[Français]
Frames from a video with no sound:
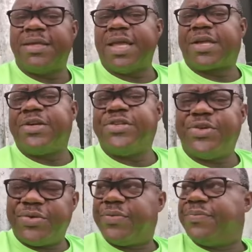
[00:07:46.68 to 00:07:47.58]
Il n'y a que
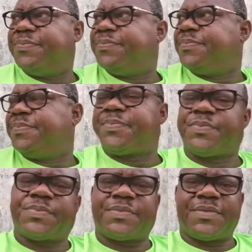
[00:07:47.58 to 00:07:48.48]
Dieu
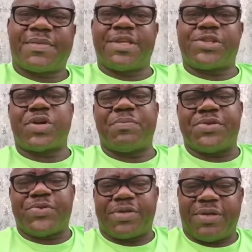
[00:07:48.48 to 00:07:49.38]
qui soit en
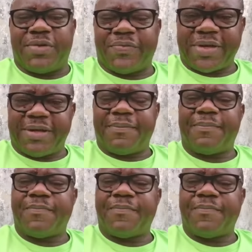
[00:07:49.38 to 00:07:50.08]
mesure de le faire.